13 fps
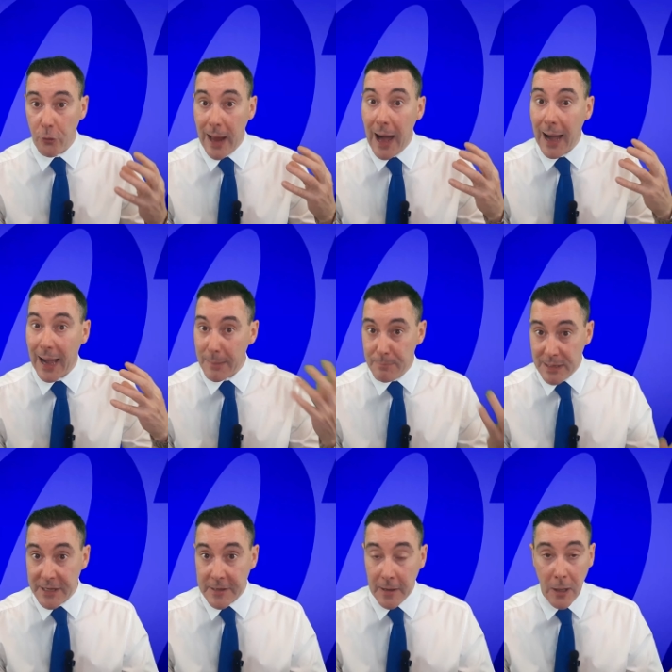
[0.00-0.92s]
de la
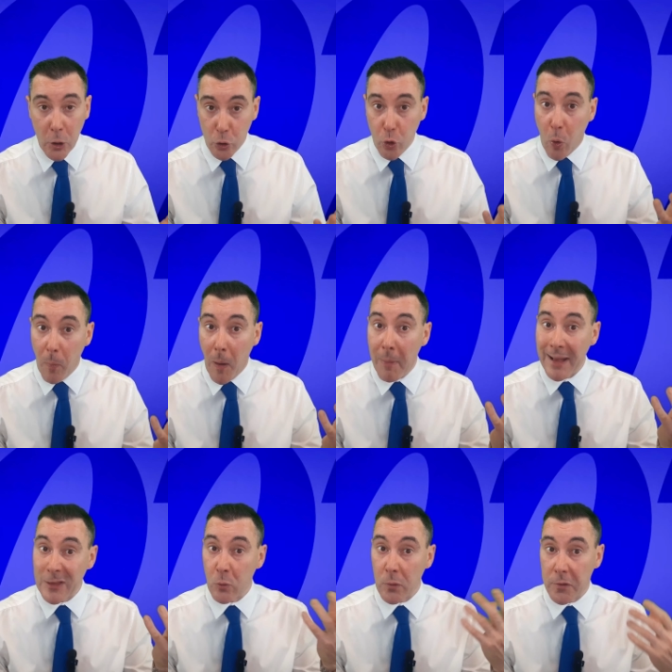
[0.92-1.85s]
réplique, ne comprend
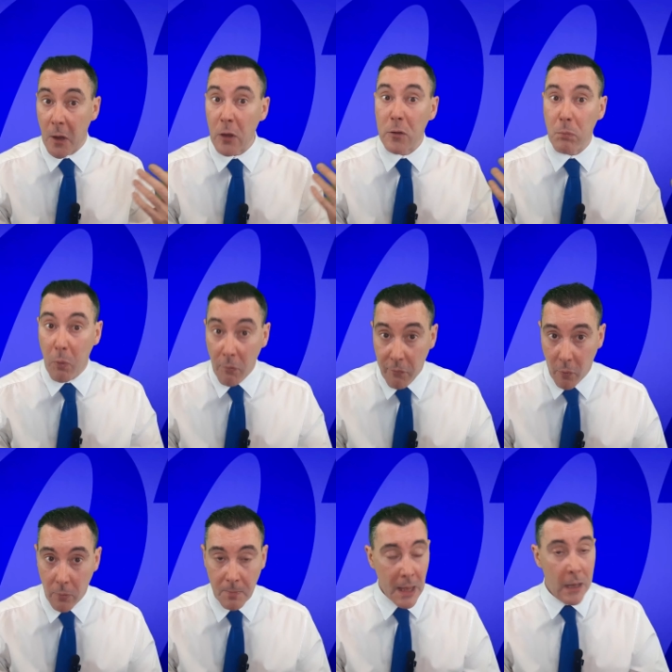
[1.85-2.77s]
pas son sens
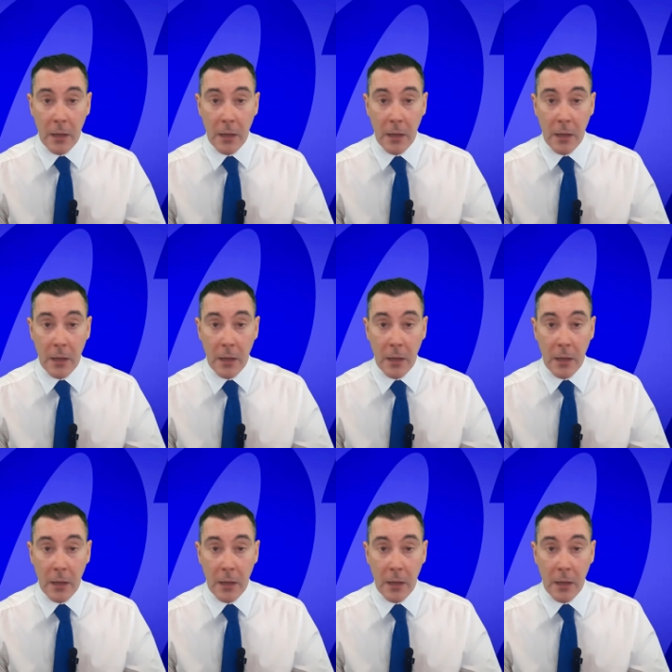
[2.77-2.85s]
profond.